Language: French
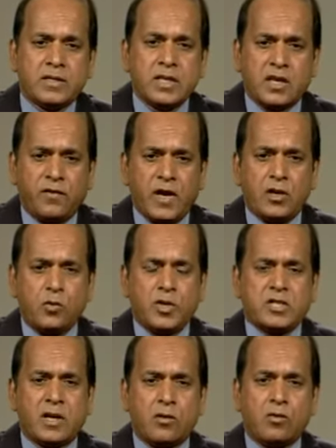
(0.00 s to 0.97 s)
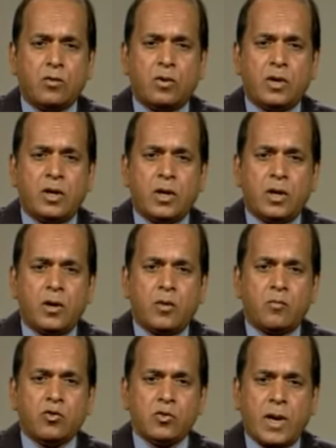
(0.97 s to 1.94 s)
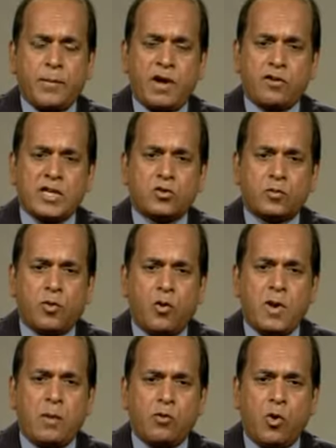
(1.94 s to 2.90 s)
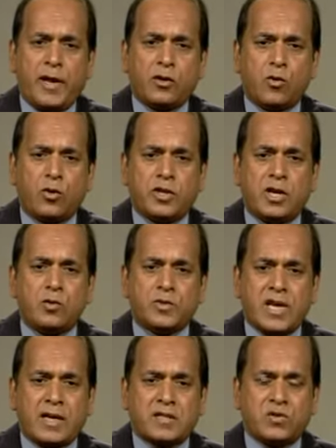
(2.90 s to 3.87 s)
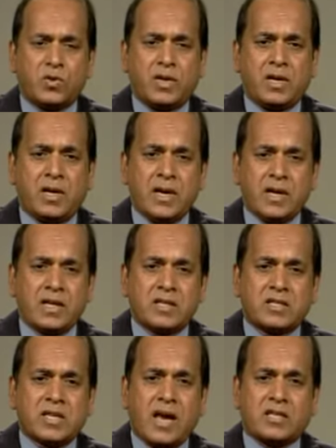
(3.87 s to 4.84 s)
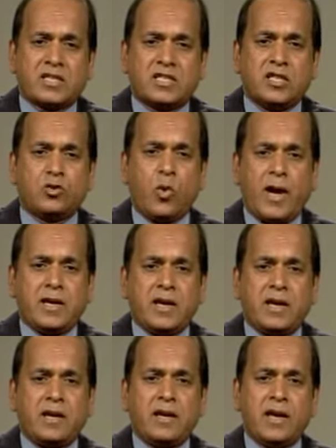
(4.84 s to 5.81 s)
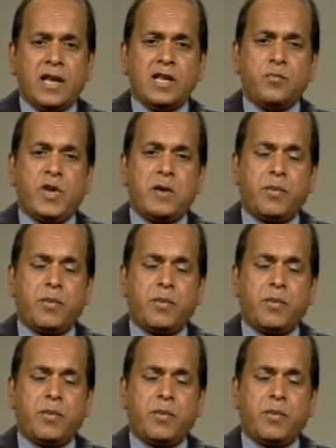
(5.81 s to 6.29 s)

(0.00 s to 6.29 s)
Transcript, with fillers: Ce qui fait à nous dire, pour nous capables de résoudre le problème Laurent Roden, nous devons assurer que chaque citoyen les peut